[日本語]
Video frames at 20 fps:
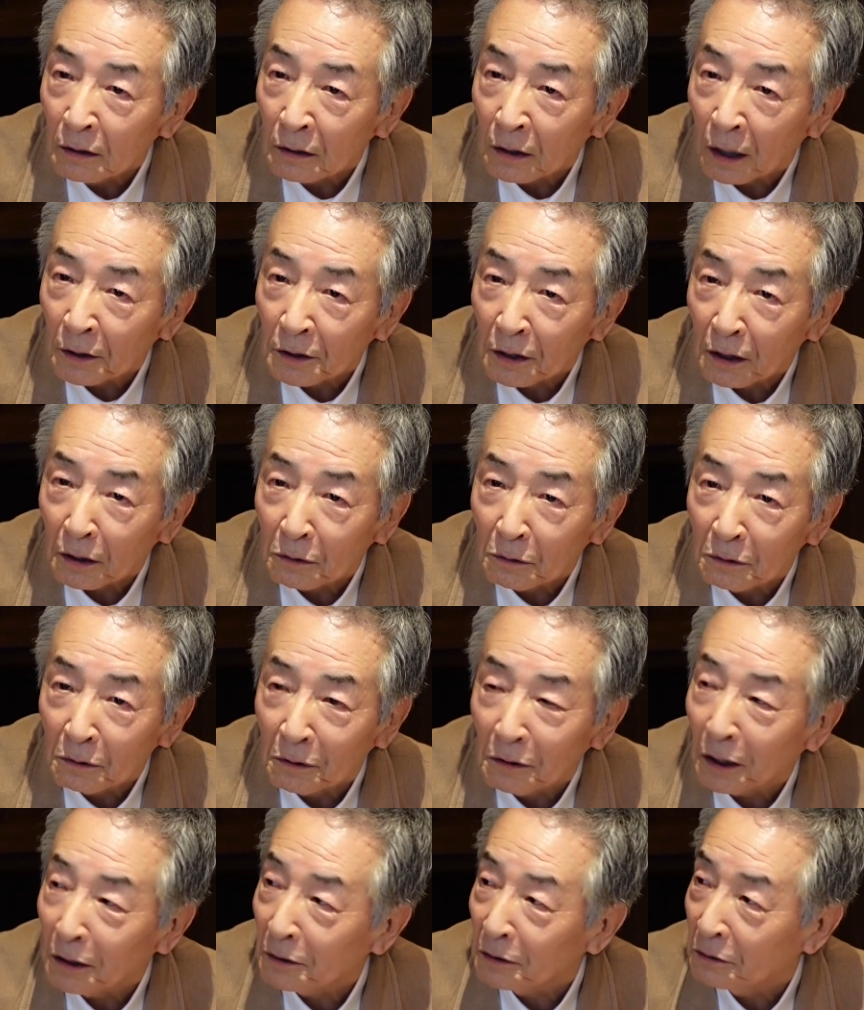何書こ
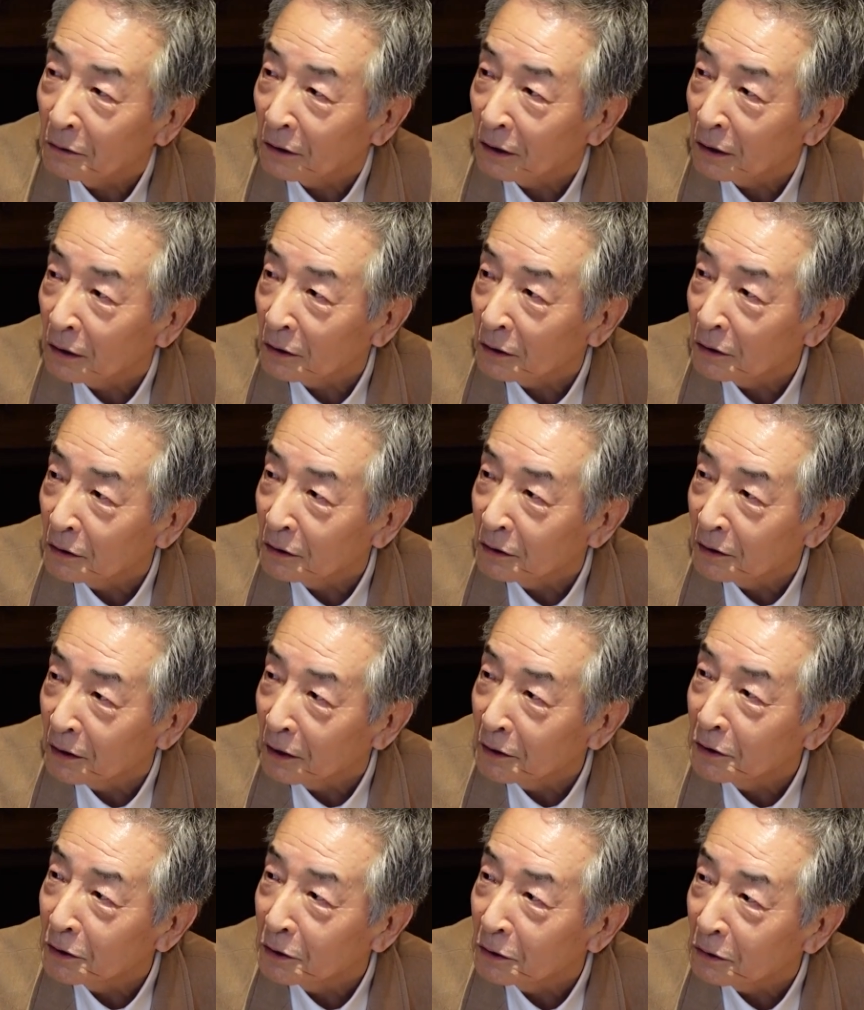うかとか
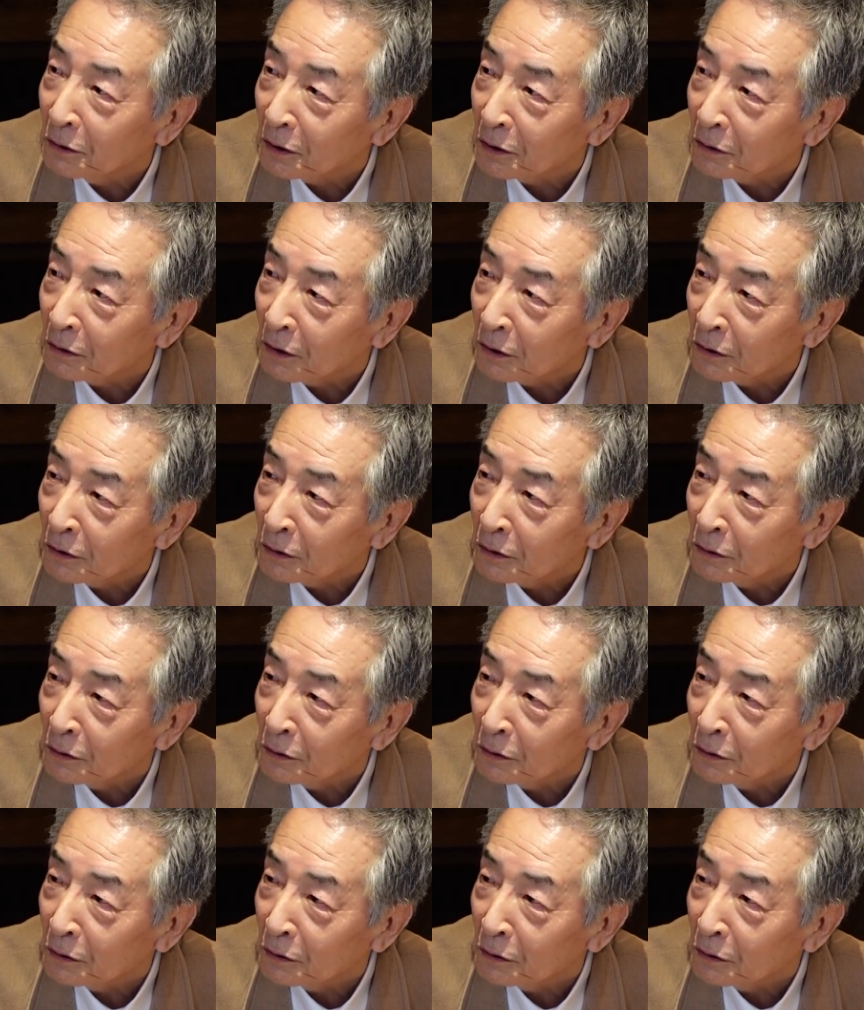何にしようかとか